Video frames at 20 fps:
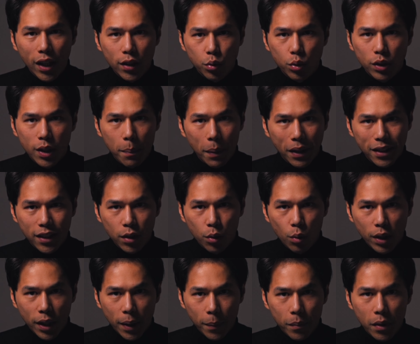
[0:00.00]
un sujet
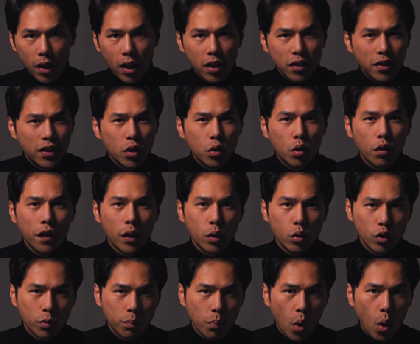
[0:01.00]
particulier. Si tu fais
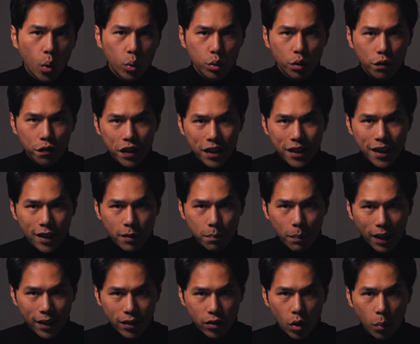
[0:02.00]
du sport ou du fitness
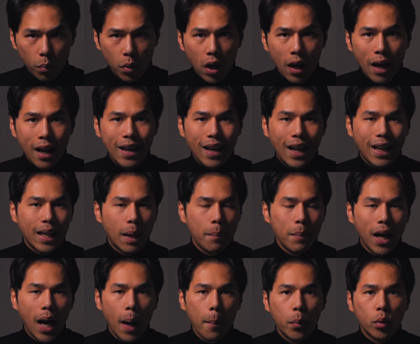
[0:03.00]
par exemple, la
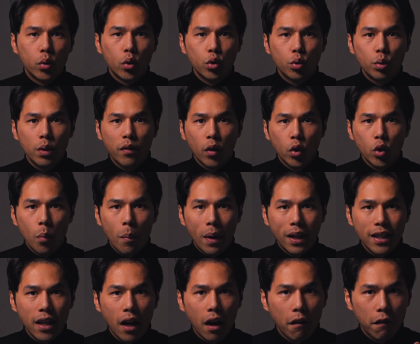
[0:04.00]
caméra peut te suivre de
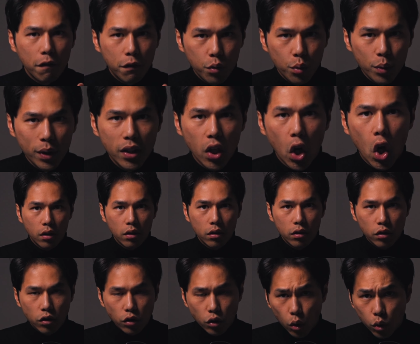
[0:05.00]
manière fluide
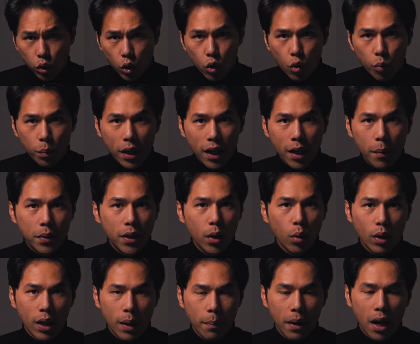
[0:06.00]
sans te couper les pieds
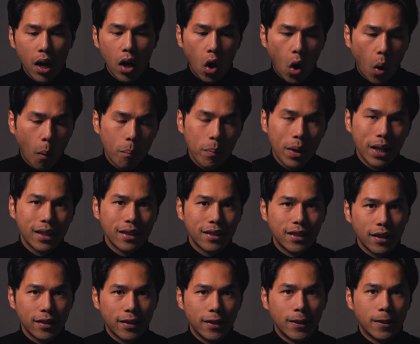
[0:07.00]
ou les mains en plein
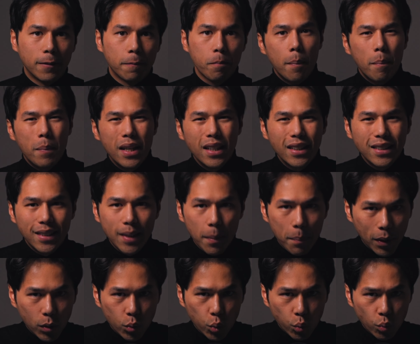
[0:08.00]
exercice. Mais ce n'est
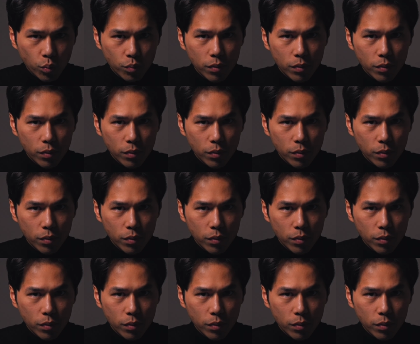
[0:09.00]
pas tout.